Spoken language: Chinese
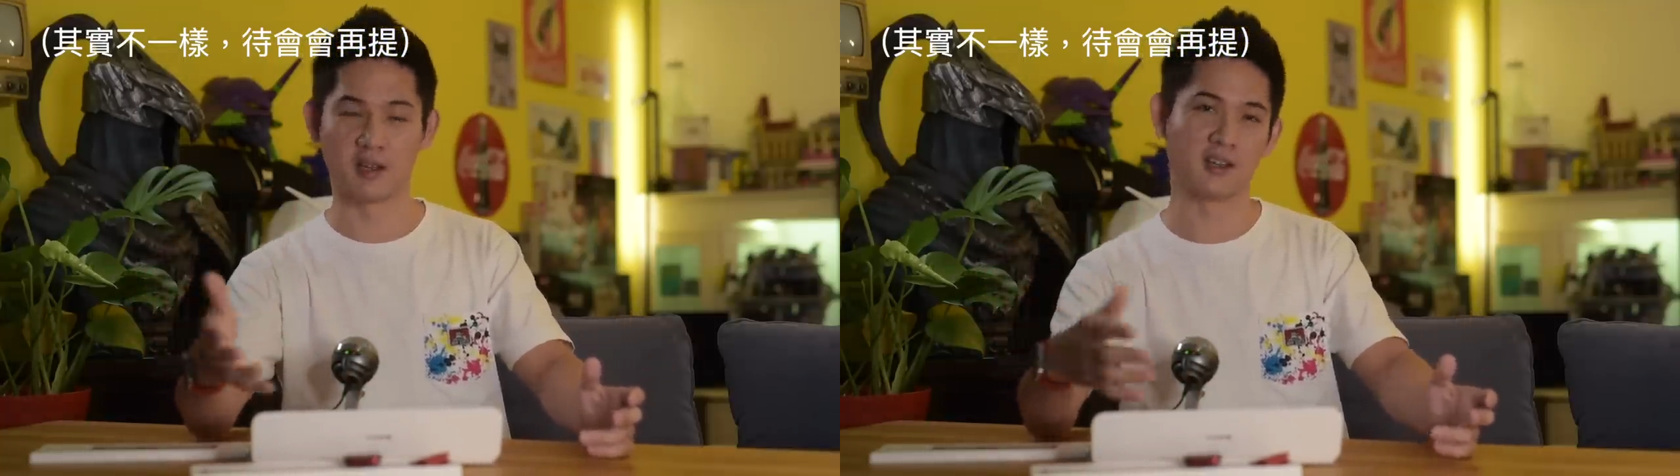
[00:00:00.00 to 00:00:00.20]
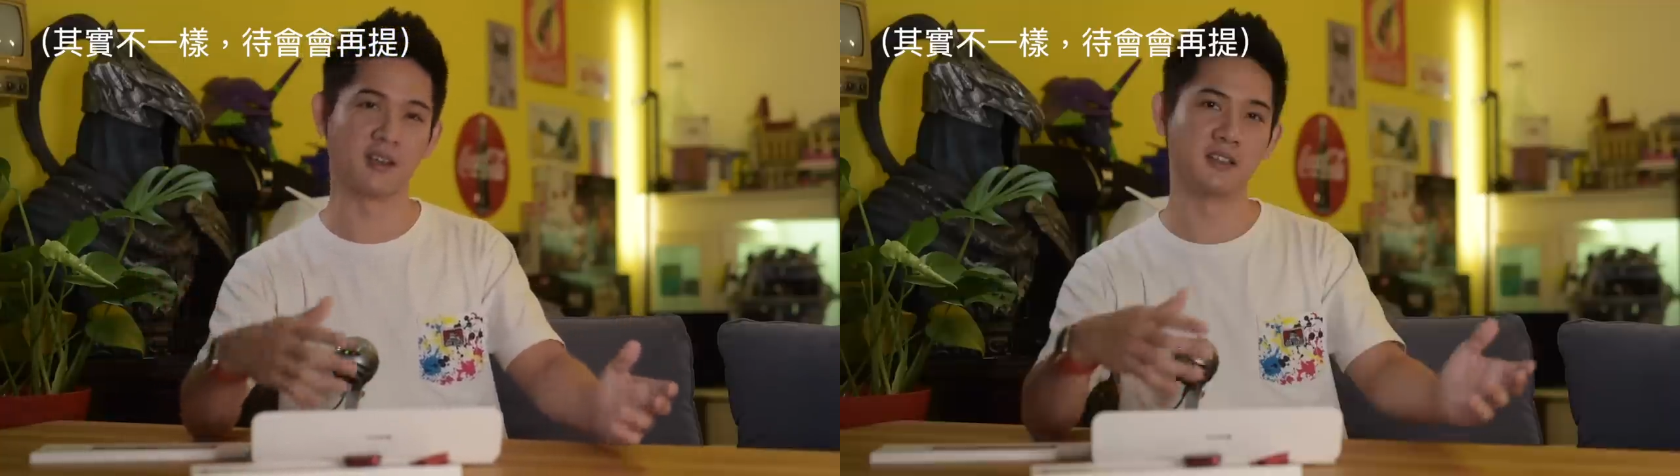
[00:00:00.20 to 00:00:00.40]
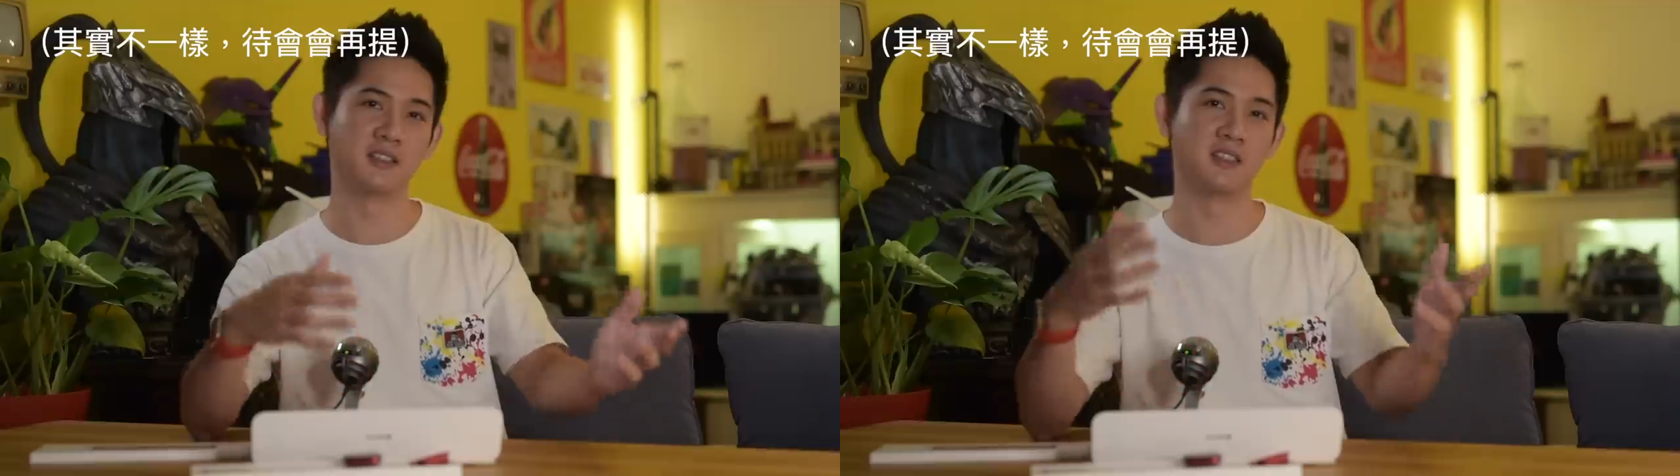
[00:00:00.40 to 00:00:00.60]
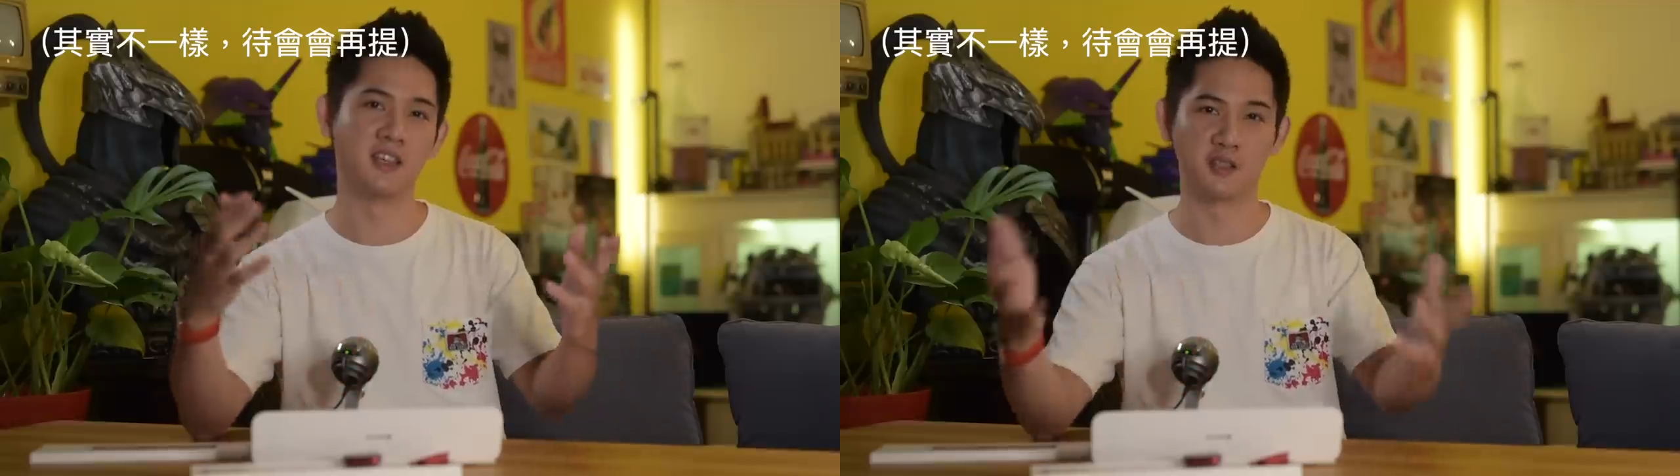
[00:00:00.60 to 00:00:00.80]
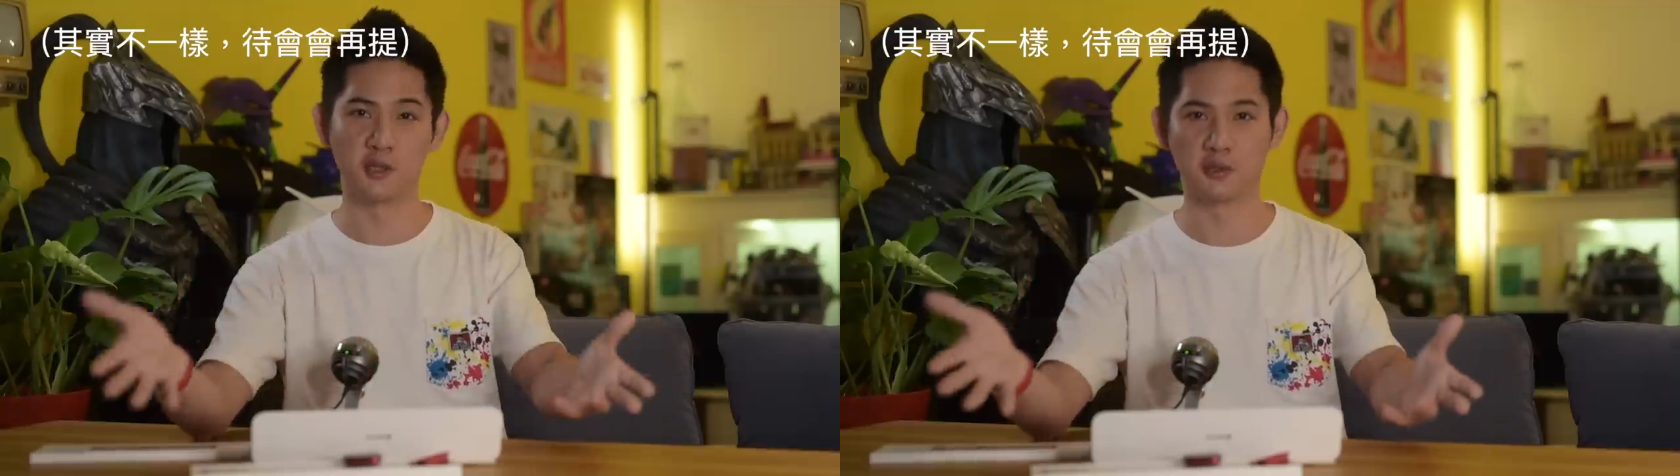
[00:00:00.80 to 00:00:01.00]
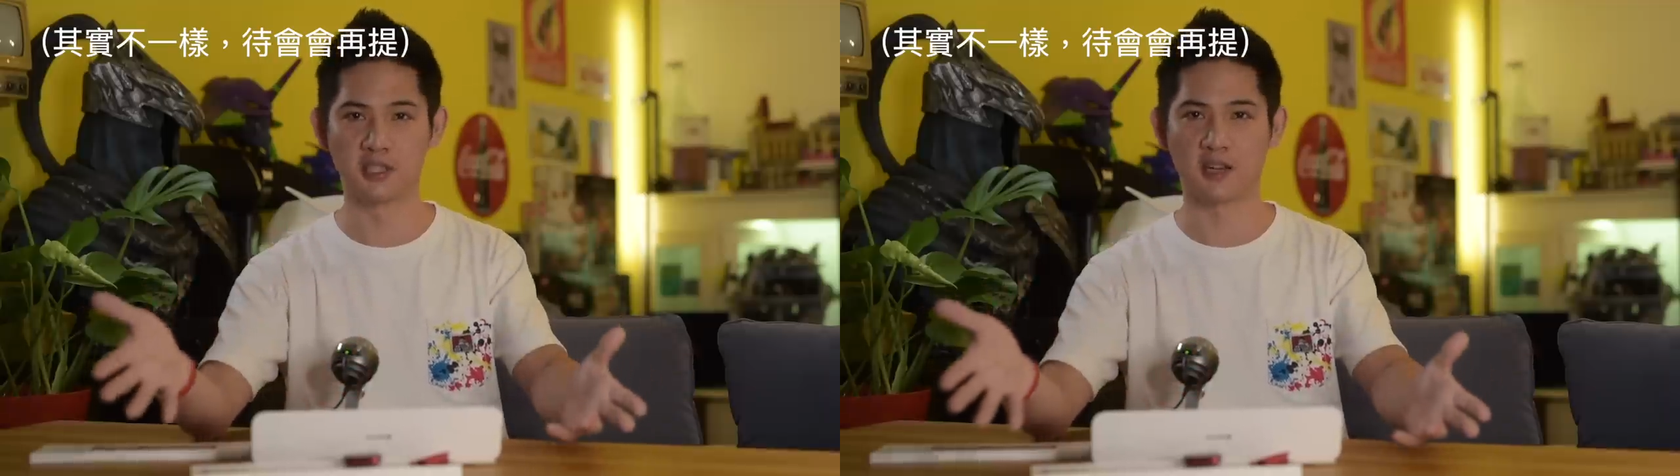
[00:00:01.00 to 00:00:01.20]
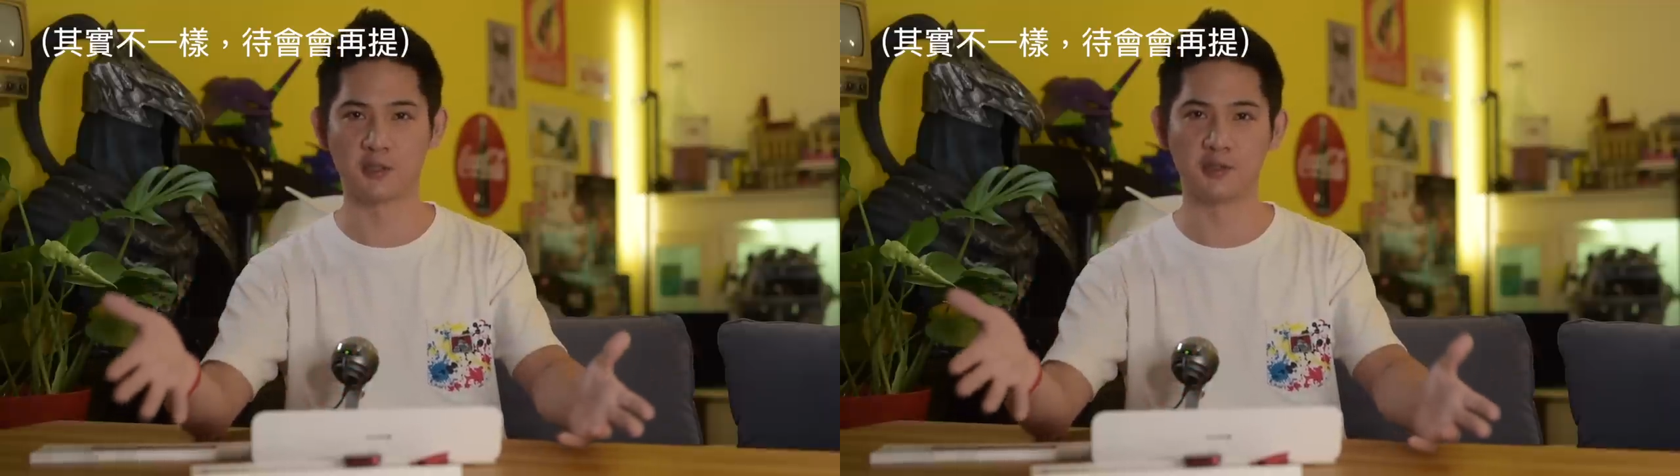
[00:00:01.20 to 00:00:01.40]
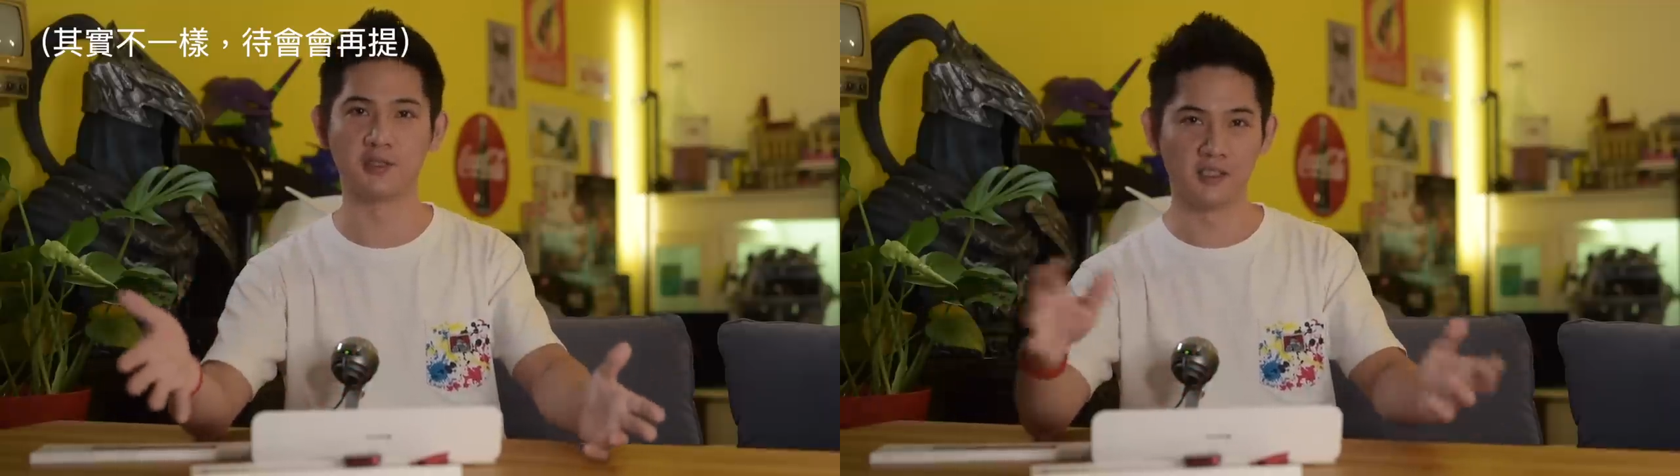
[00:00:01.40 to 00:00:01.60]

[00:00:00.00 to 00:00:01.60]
带可以一直沿用下去，